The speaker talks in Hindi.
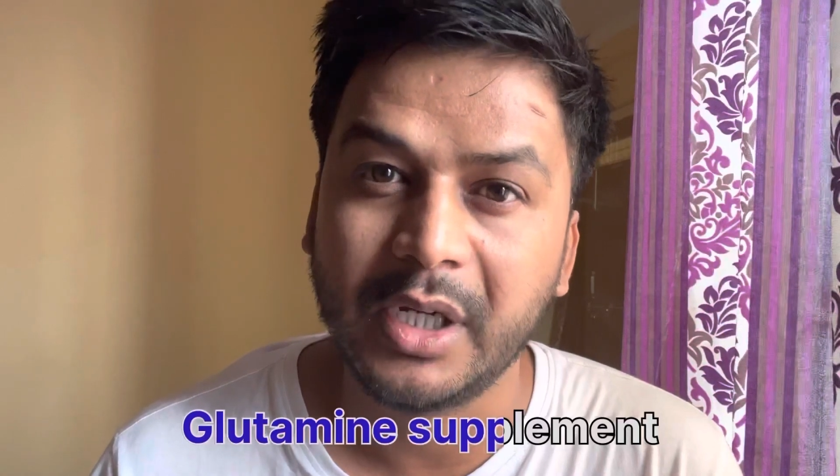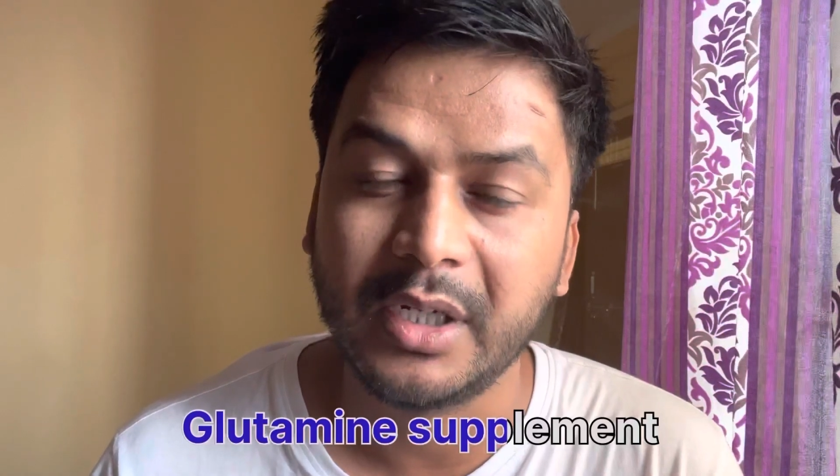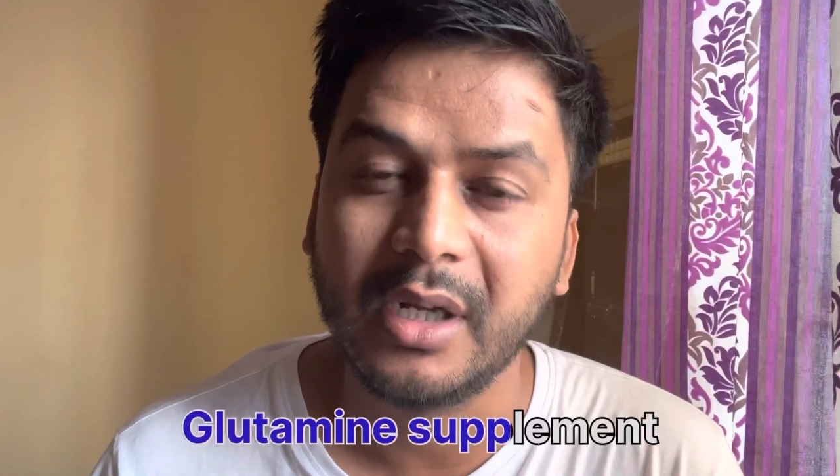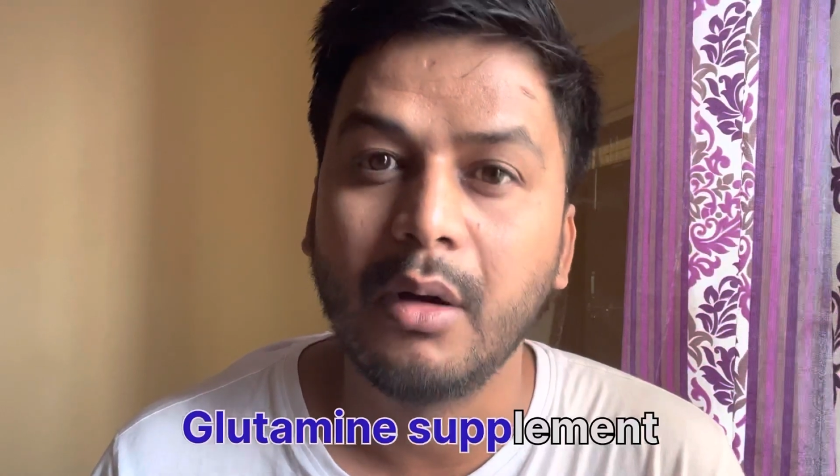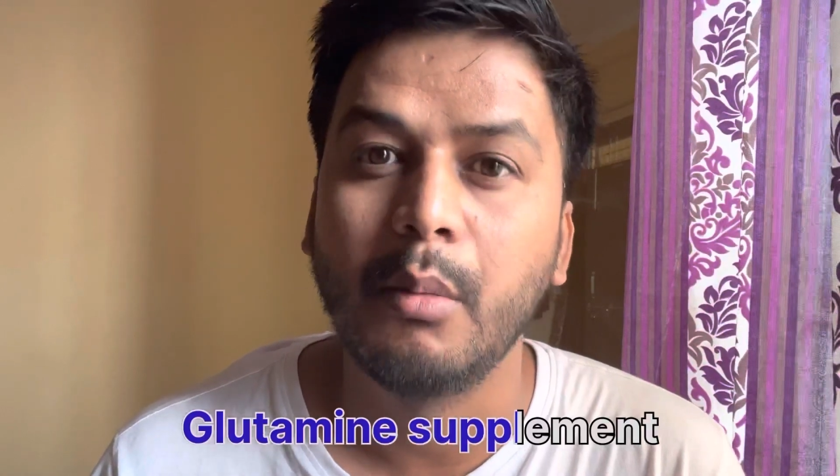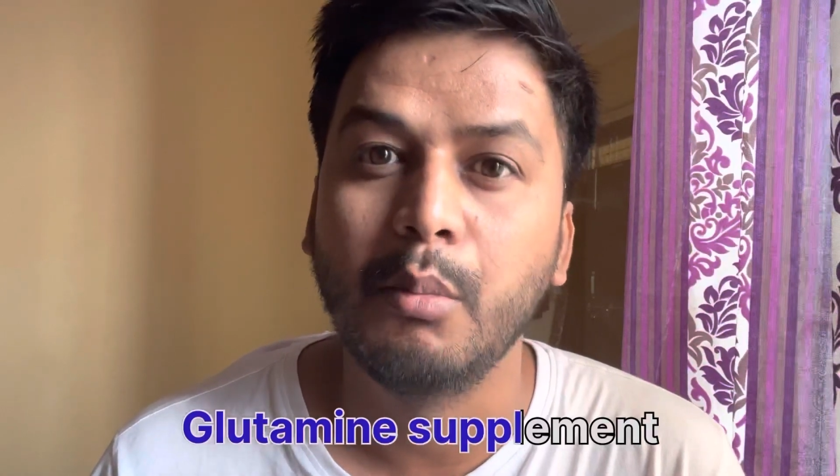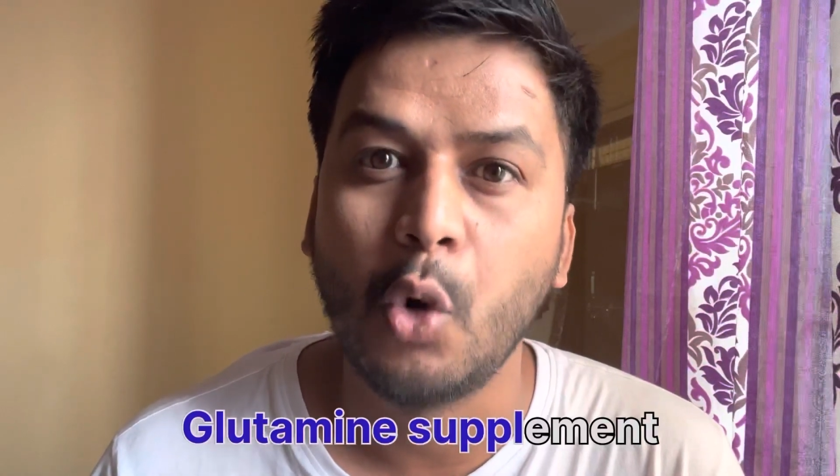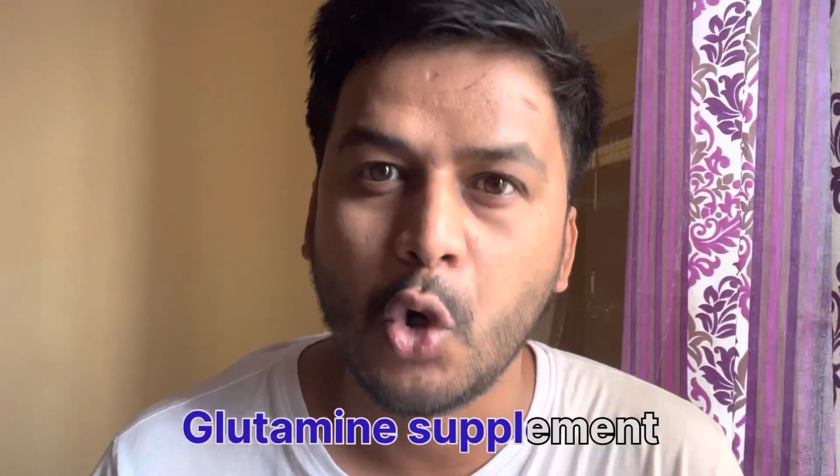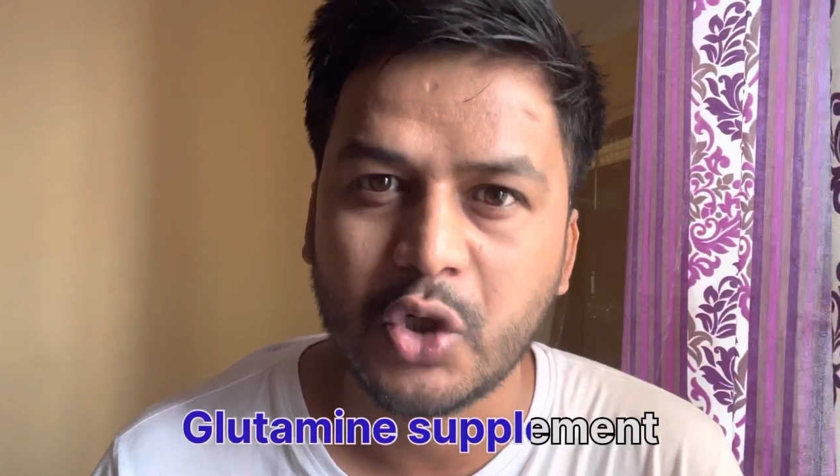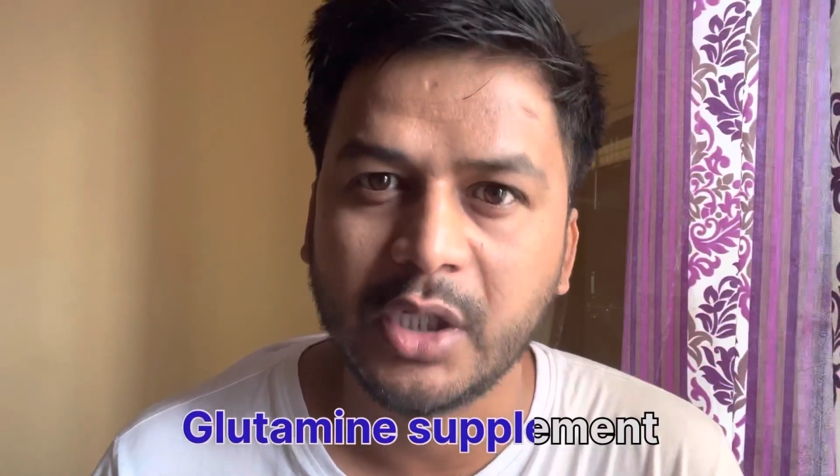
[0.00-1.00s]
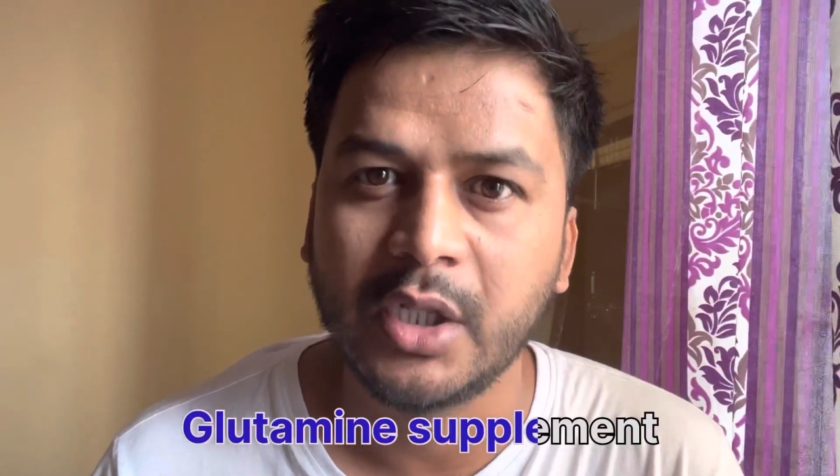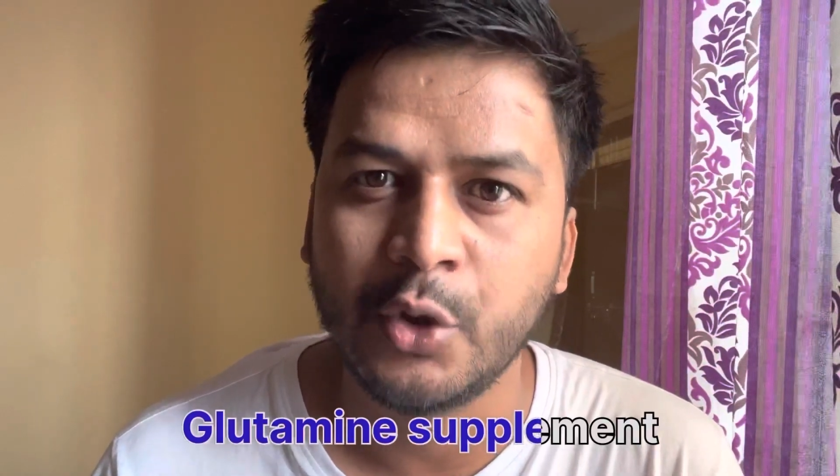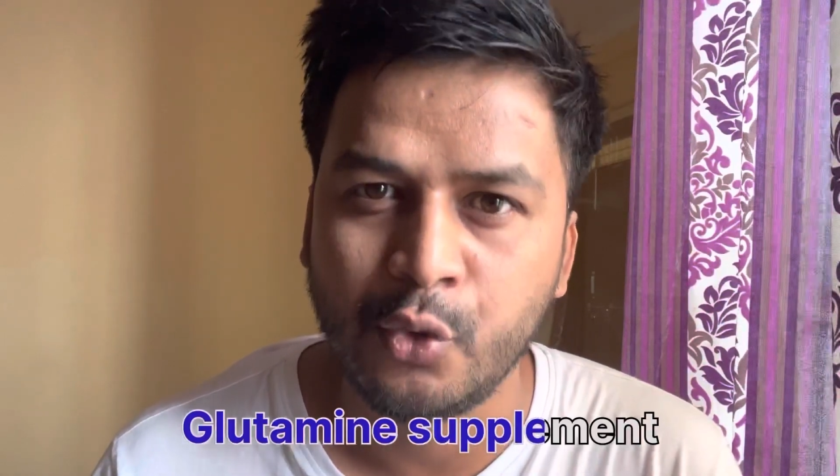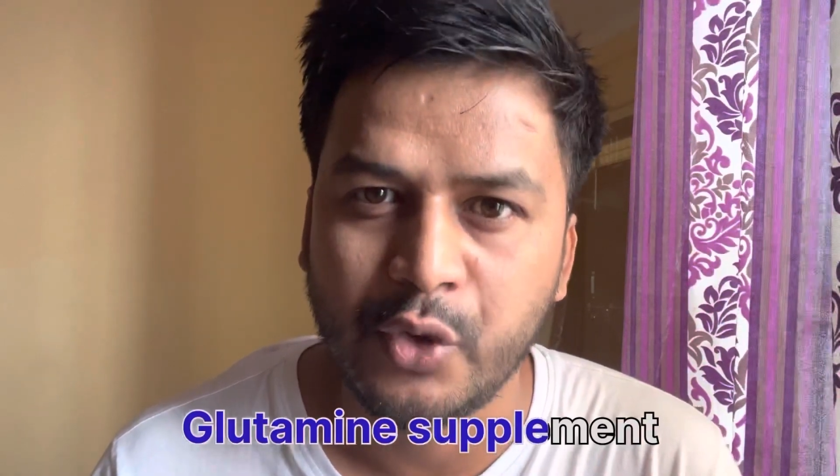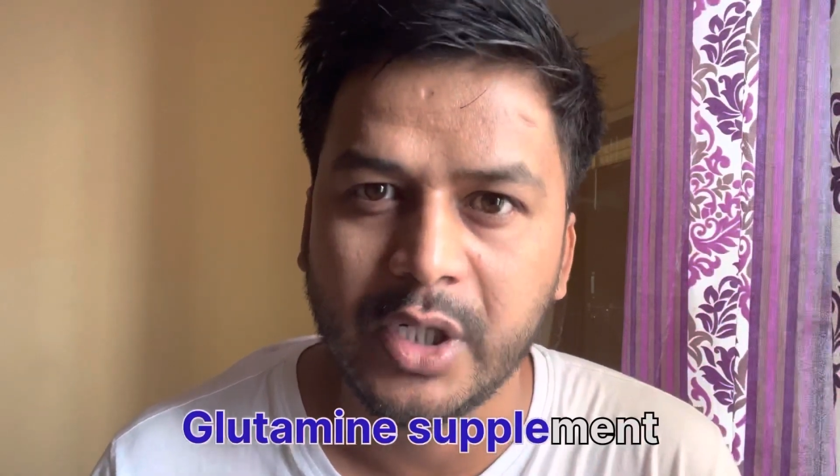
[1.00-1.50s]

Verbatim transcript: देखना बहुत ज़्यादा जरूरी